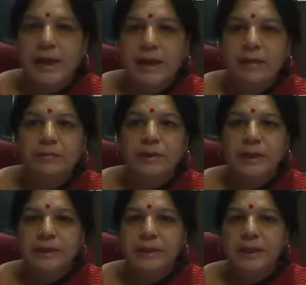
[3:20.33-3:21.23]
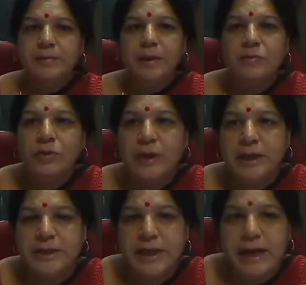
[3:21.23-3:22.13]
सिया रामचरण जी की
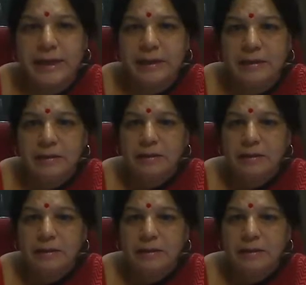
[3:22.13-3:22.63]
प्रमुख रचनाएं